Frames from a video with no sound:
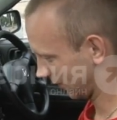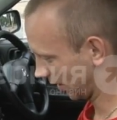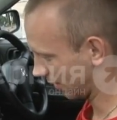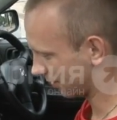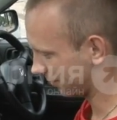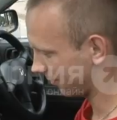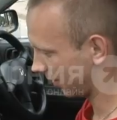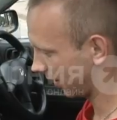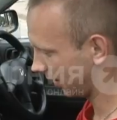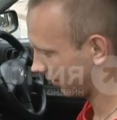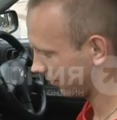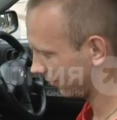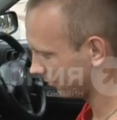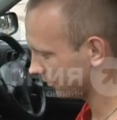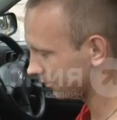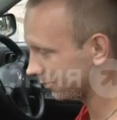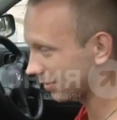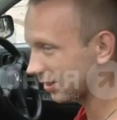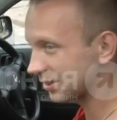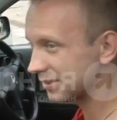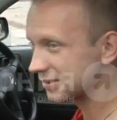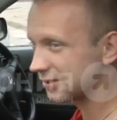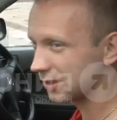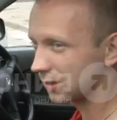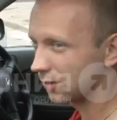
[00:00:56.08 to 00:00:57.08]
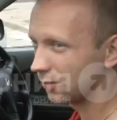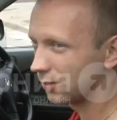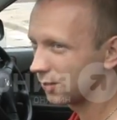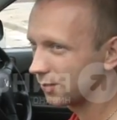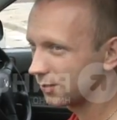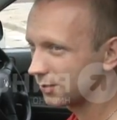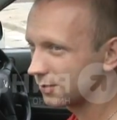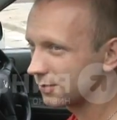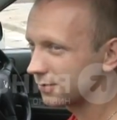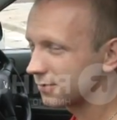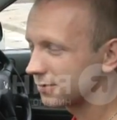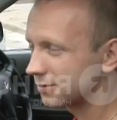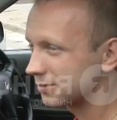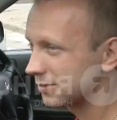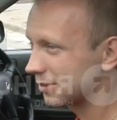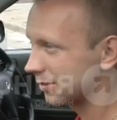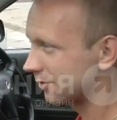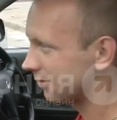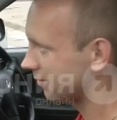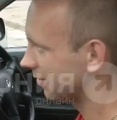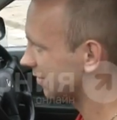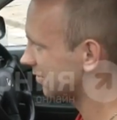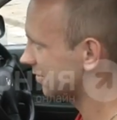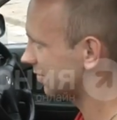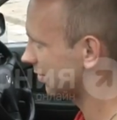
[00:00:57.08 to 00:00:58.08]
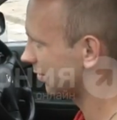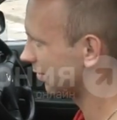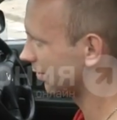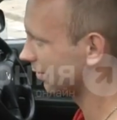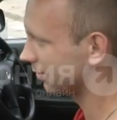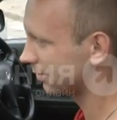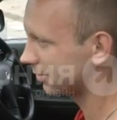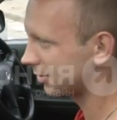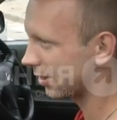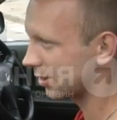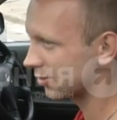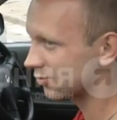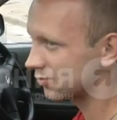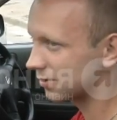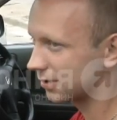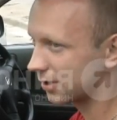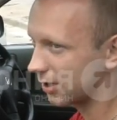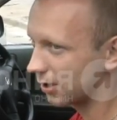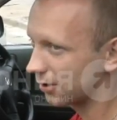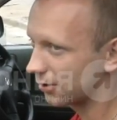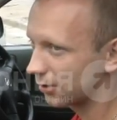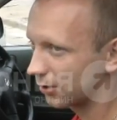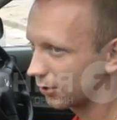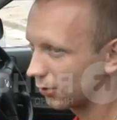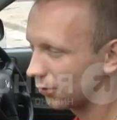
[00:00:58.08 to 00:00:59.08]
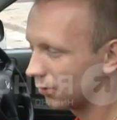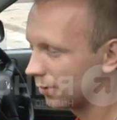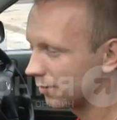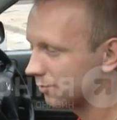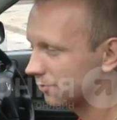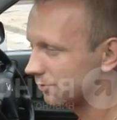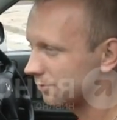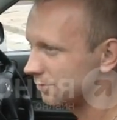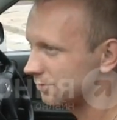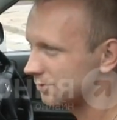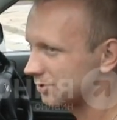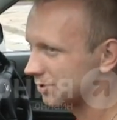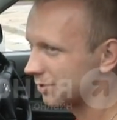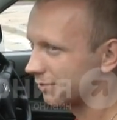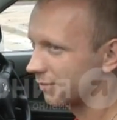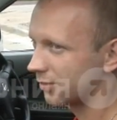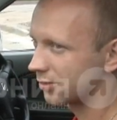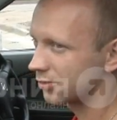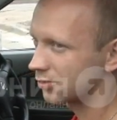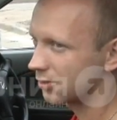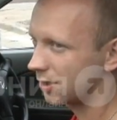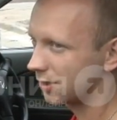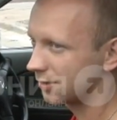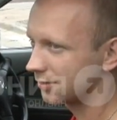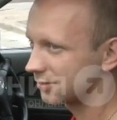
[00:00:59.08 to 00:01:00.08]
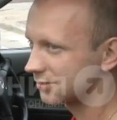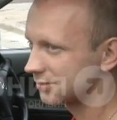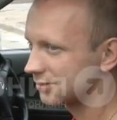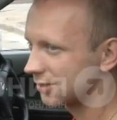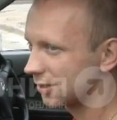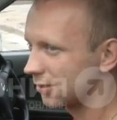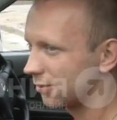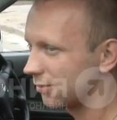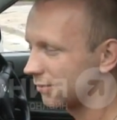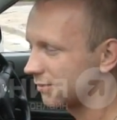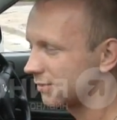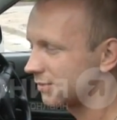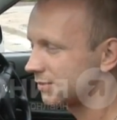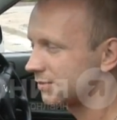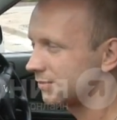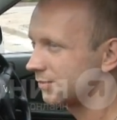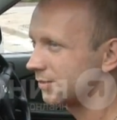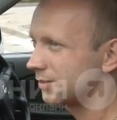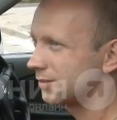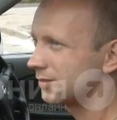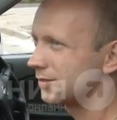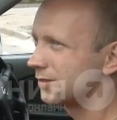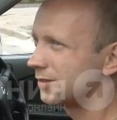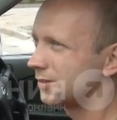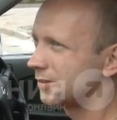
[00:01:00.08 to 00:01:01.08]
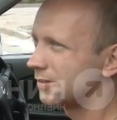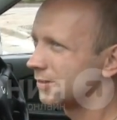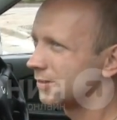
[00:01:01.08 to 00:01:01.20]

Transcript: Нормально, у меня зеленый, соответственно, даже как и он, совершенно зеленый цвет.